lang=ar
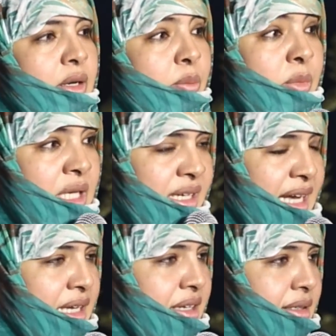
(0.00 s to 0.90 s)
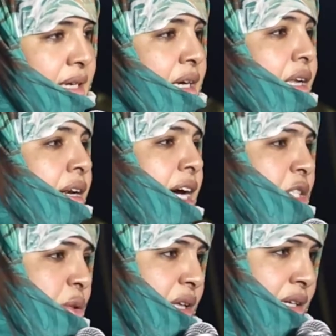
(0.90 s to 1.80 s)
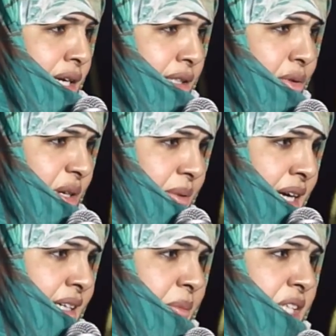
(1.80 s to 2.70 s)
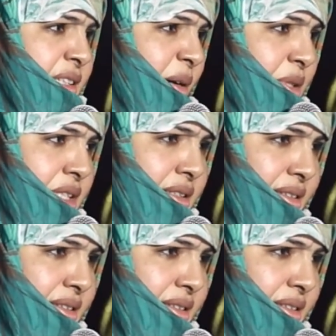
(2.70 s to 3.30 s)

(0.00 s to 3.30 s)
من الليله يلا نراجعوا اللي نعدلوا لابنائنا من التربيه